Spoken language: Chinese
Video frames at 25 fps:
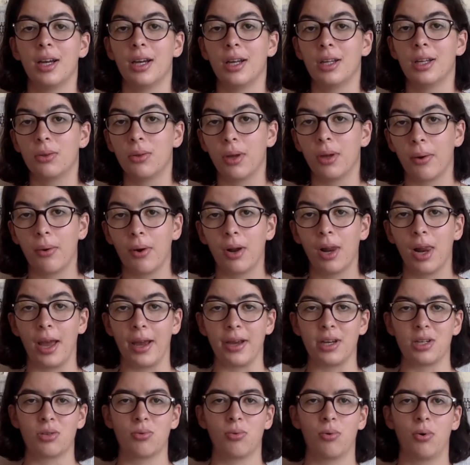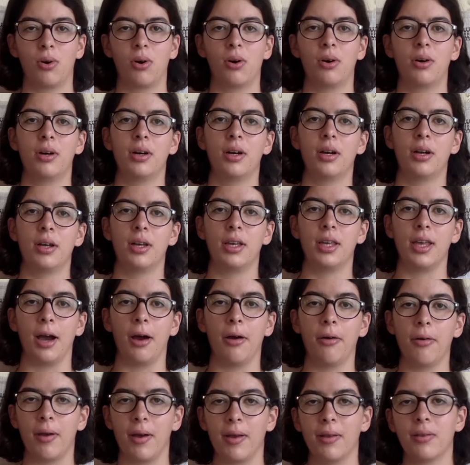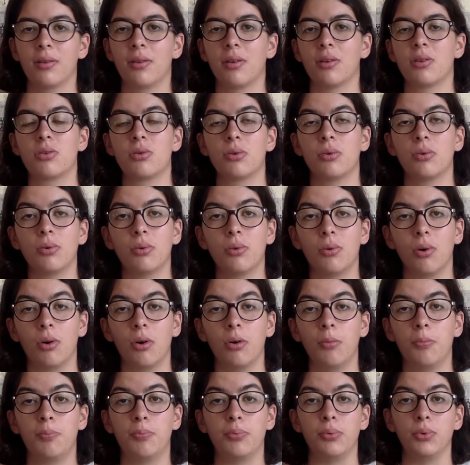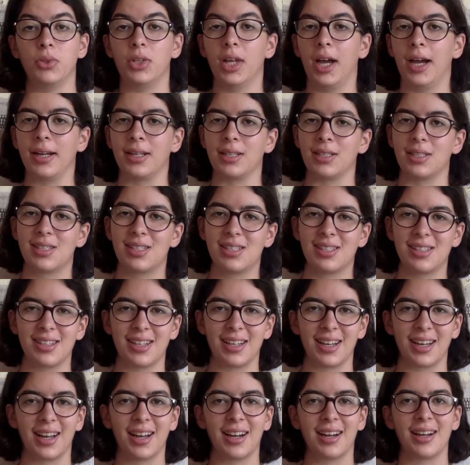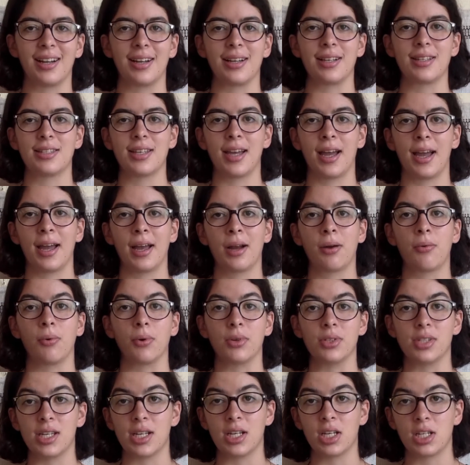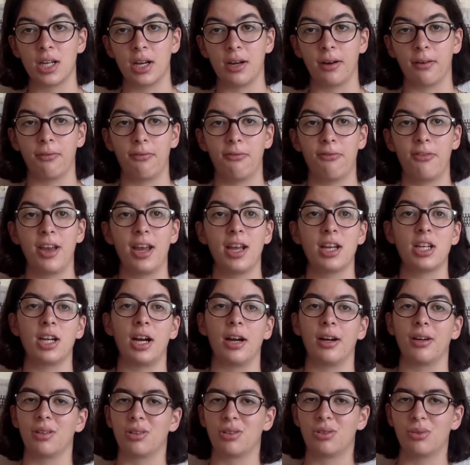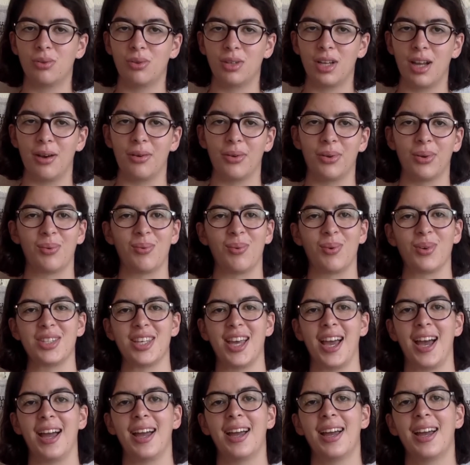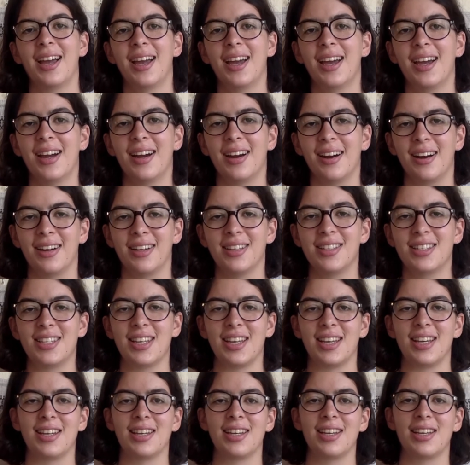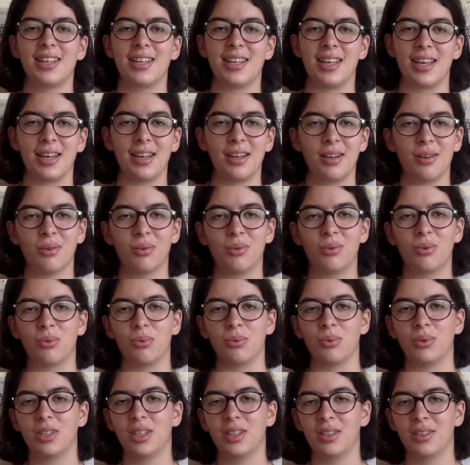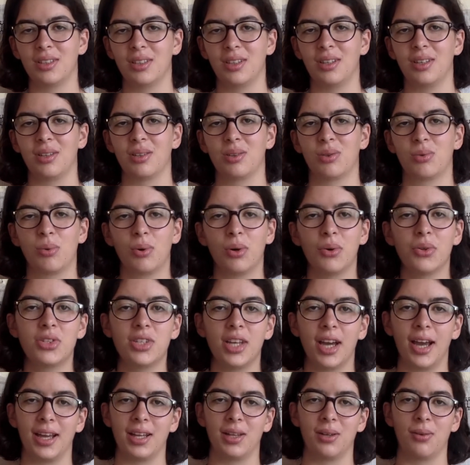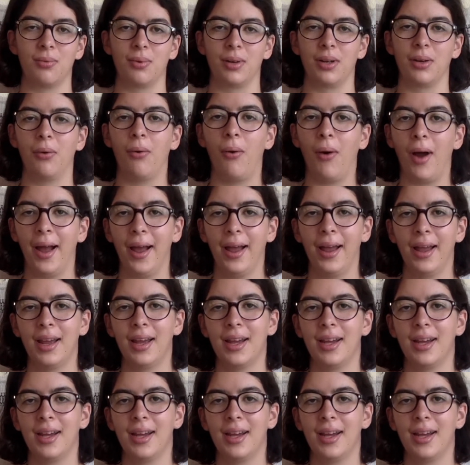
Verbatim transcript: 对我来说，遥远的中国不但是一个在国际上非常重要的国家，而且也有独特而多彩的文化。